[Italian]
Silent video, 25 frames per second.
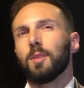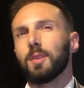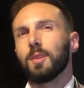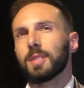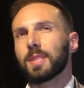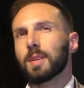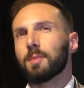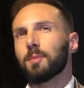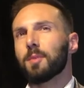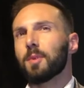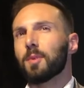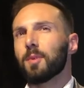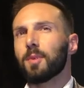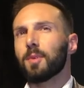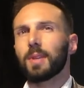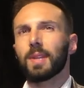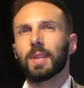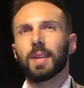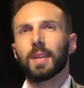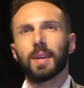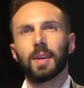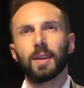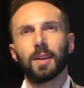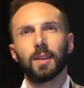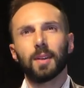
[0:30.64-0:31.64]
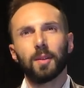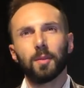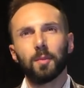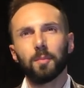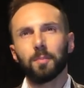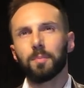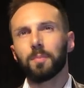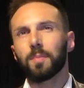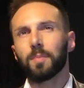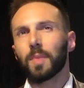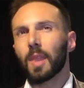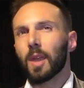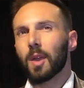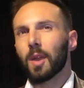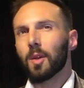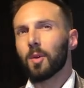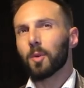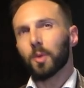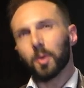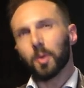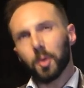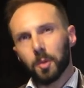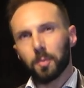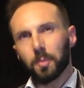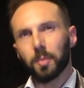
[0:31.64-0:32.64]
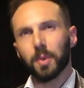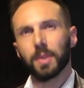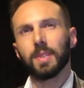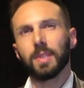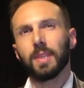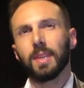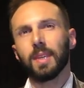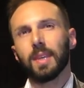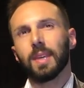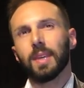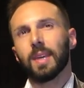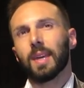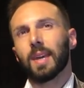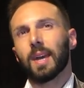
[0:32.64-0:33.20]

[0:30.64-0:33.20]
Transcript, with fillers: Noi siamo una, un, un gruppo di